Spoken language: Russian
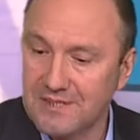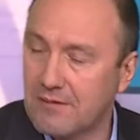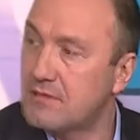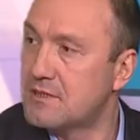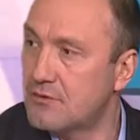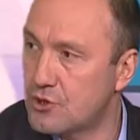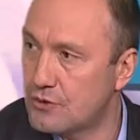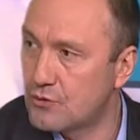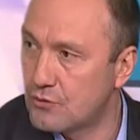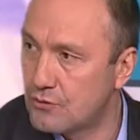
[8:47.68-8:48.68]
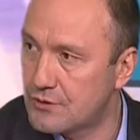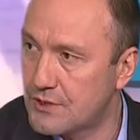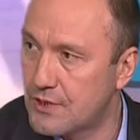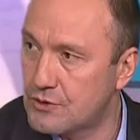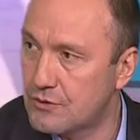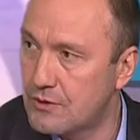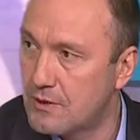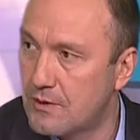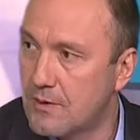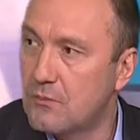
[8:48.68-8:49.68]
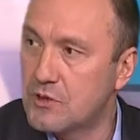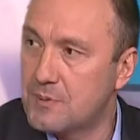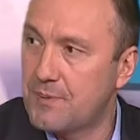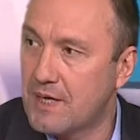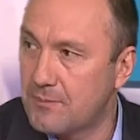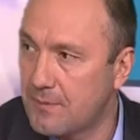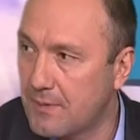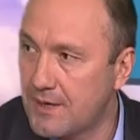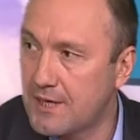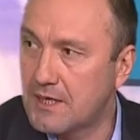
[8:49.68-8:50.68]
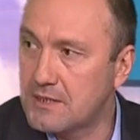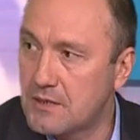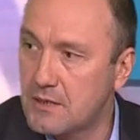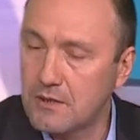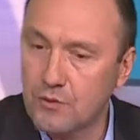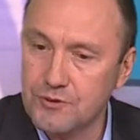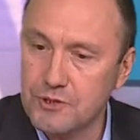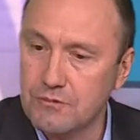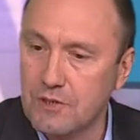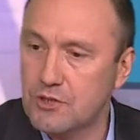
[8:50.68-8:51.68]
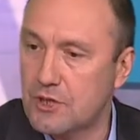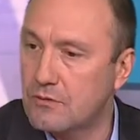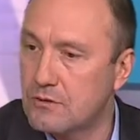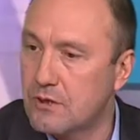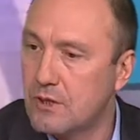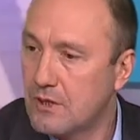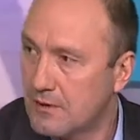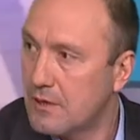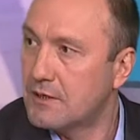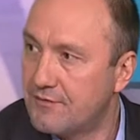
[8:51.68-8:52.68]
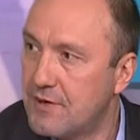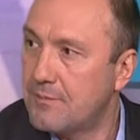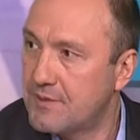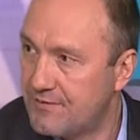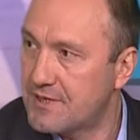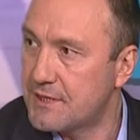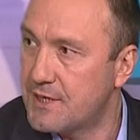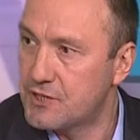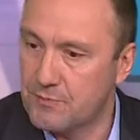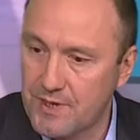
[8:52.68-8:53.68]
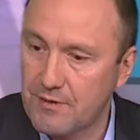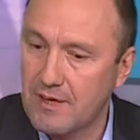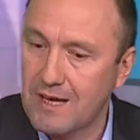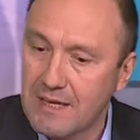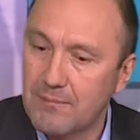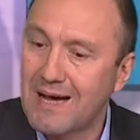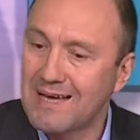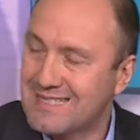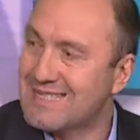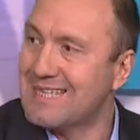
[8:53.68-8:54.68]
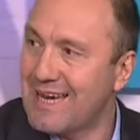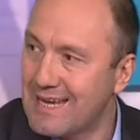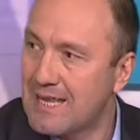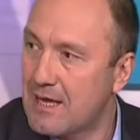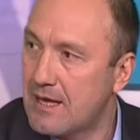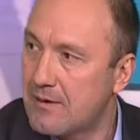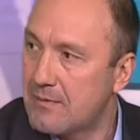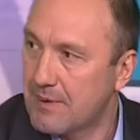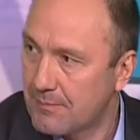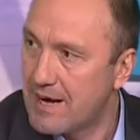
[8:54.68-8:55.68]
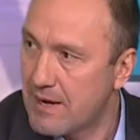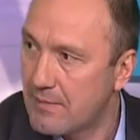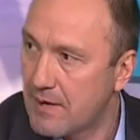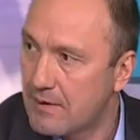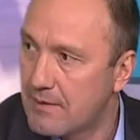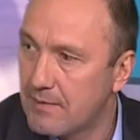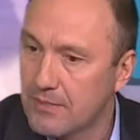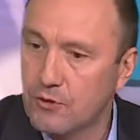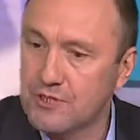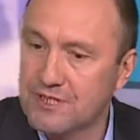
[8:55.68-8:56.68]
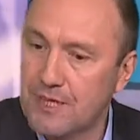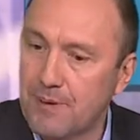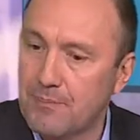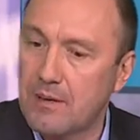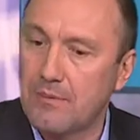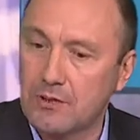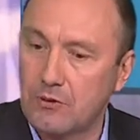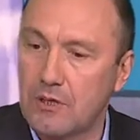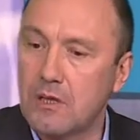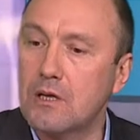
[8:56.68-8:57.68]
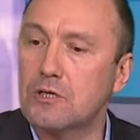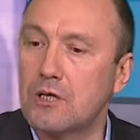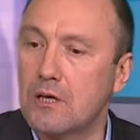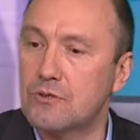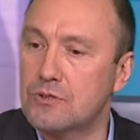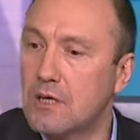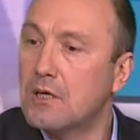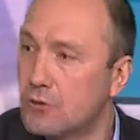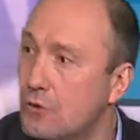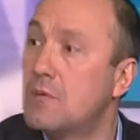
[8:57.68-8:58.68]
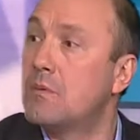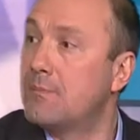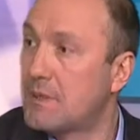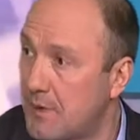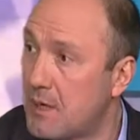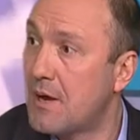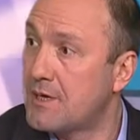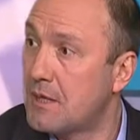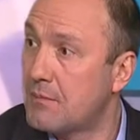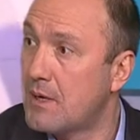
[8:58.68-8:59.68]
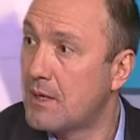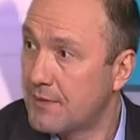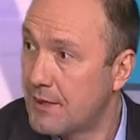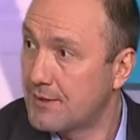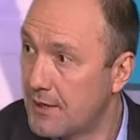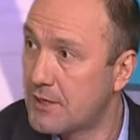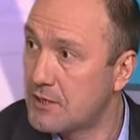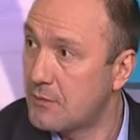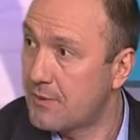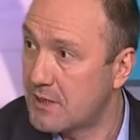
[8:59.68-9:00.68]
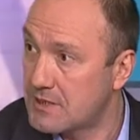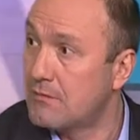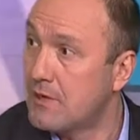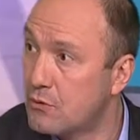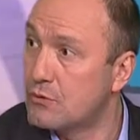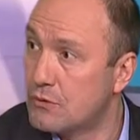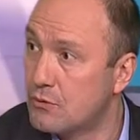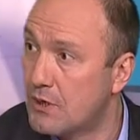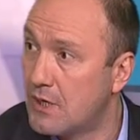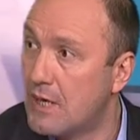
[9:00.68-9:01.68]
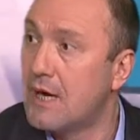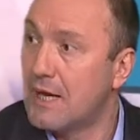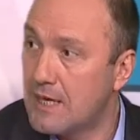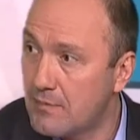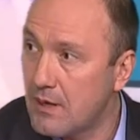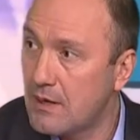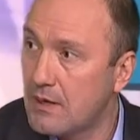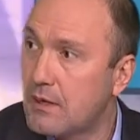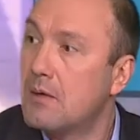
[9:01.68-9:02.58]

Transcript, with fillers: поставила совершенно другую задачу. Муниципальные предприятия и акционерные общества решают э, две, две задачи. Первая – либо социальные проблемы – то есть те проблемы, которые не решаются другими предпринимателями на, на рынке предоставления услуг, либо